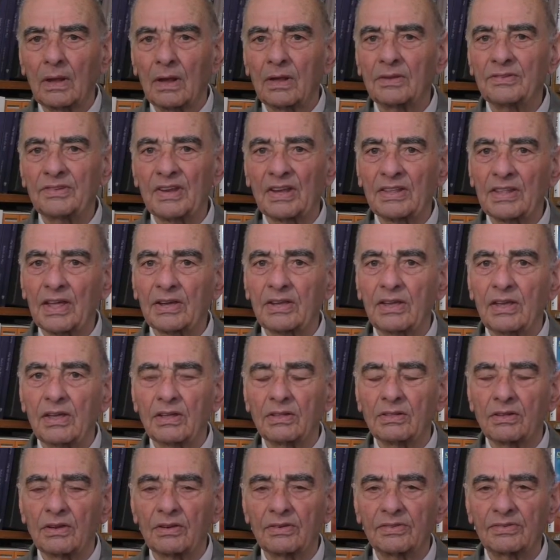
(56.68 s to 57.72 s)
C'è da
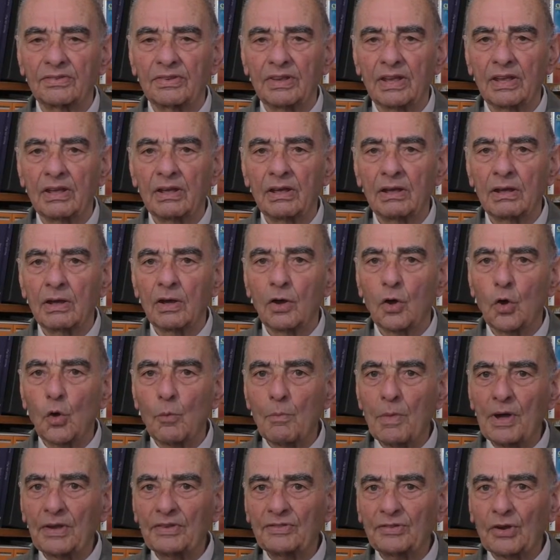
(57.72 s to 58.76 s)
chiedersi
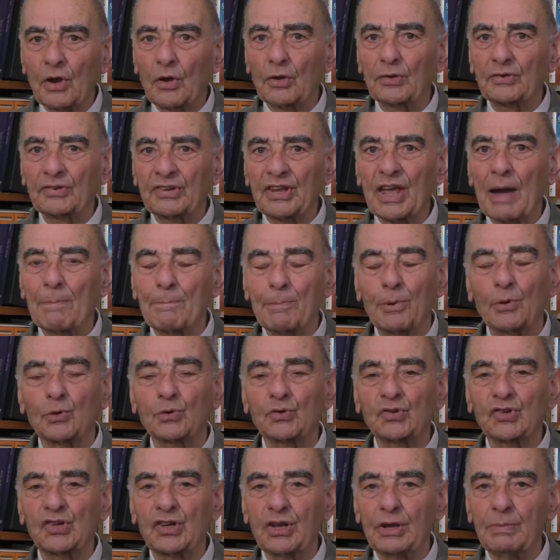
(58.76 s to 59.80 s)
come ciò sia
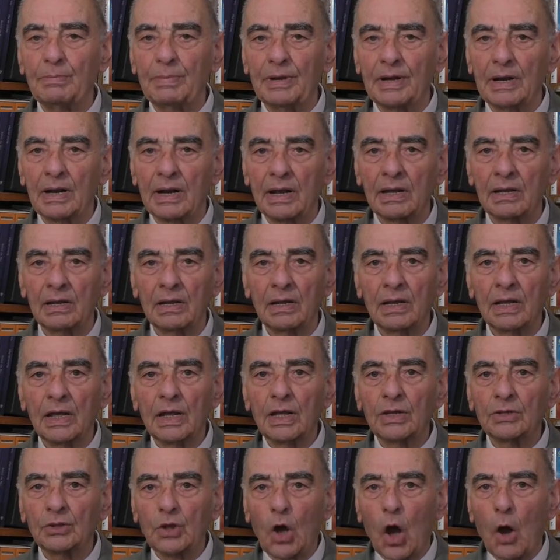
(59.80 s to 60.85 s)
possibile
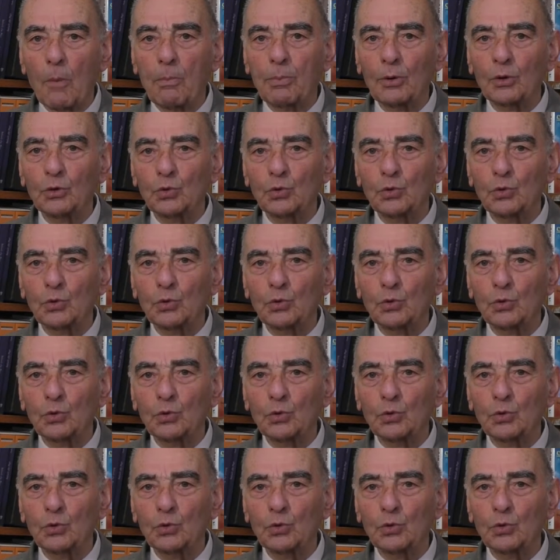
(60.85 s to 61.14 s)
dopo